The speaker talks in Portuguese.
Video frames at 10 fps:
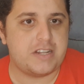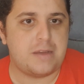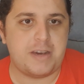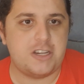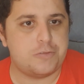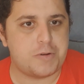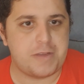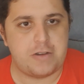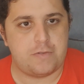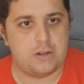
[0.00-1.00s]
ainda mais de
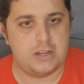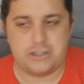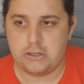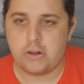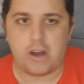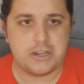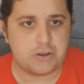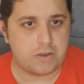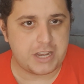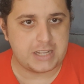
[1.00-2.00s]
primeiro volante.
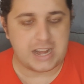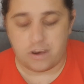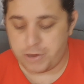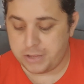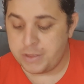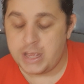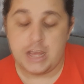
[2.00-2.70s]
Lógico que ia dar ruim.